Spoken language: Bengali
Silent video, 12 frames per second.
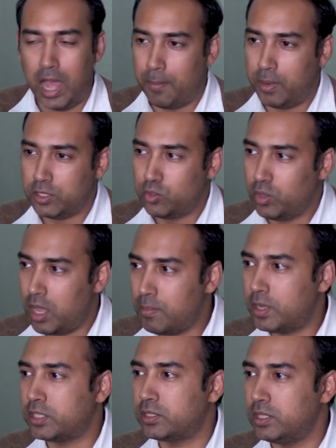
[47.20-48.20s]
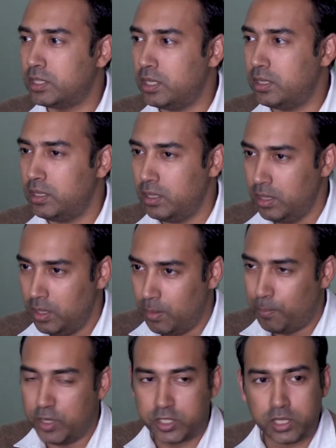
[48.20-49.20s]
আমরা জুলাই মাস থেকে
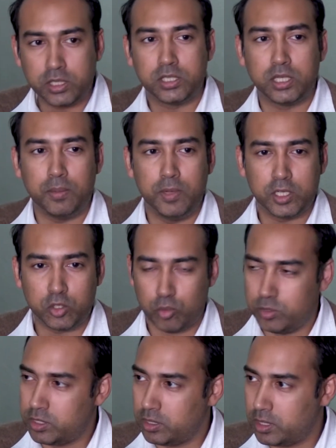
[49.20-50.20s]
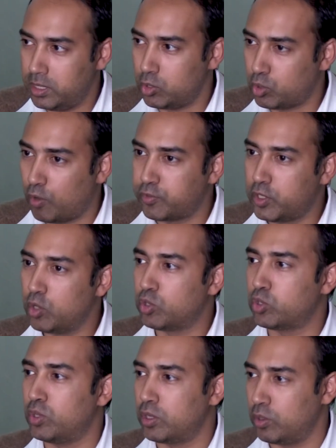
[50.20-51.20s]
প্রেশার দিচ্ছিলাম ইলেকশন কমিশনকে যে তফসিল
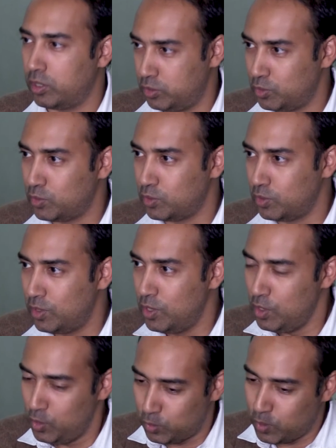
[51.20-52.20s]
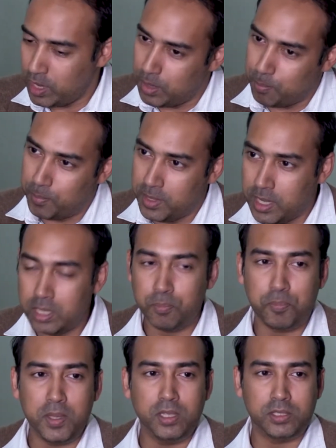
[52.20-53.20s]
ঘোষণা করার জন্য তো
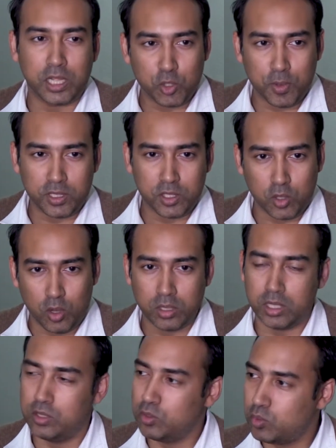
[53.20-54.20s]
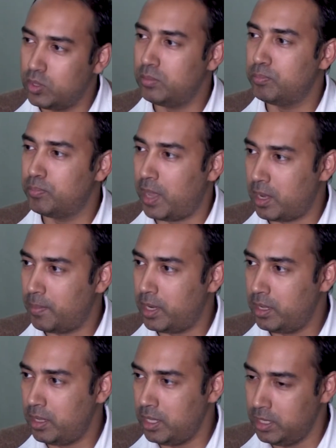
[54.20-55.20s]
বিএনপি জাতীয়বাদী দল কিন্তুই বারে
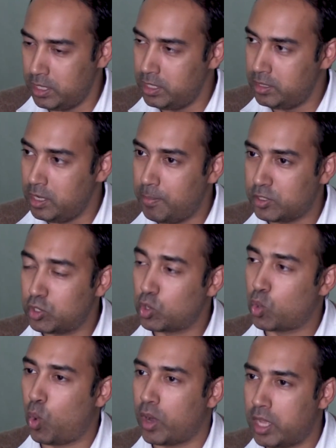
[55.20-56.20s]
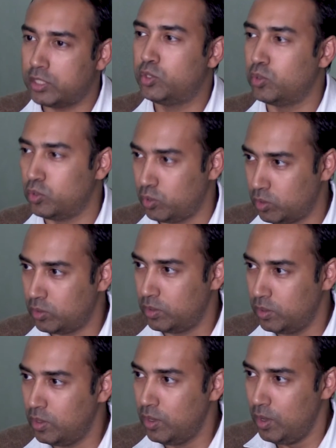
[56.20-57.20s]
বারে এই নির্বাচনটা করার জন্য
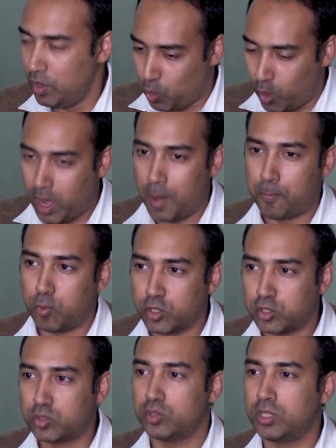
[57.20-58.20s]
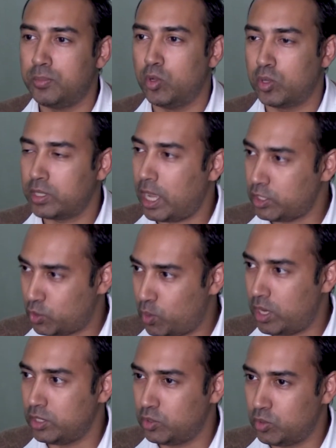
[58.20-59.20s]
করার প্রস্তুতিমূলক কাজ
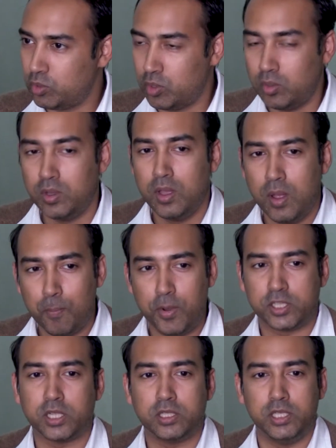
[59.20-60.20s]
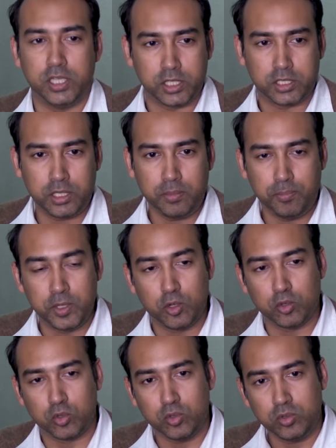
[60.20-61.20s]
করার জন্য প্রেশার দিয়ে এসেছে
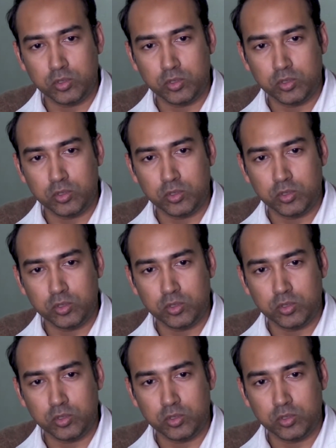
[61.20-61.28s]
বিগত